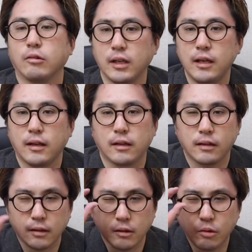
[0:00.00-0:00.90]
のね、
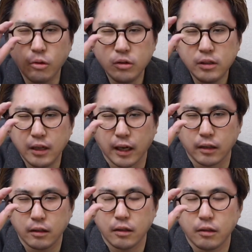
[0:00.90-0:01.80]
5分
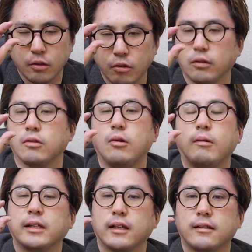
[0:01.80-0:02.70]
間、ちょっと
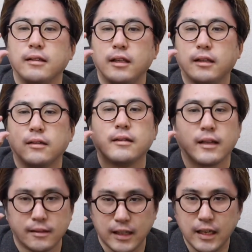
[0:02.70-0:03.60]
私にく
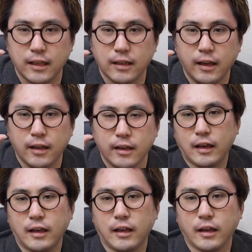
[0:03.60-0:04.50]
ださい。
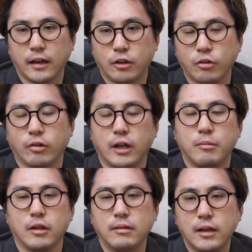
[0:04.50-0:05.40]
えー、今日の
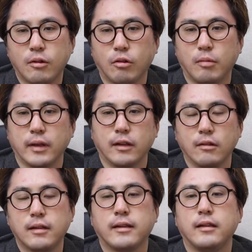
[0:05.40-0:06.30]
レビューはここまで
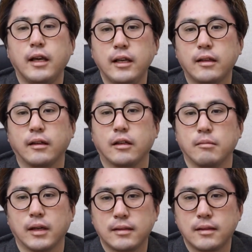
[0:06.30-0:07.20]
とさせていただ
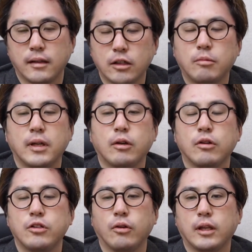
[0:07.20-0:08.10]
きます。最後まで
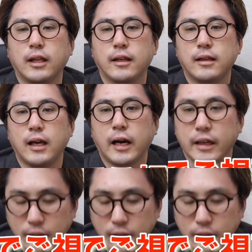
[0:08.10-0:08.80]
ご視聴いただきあり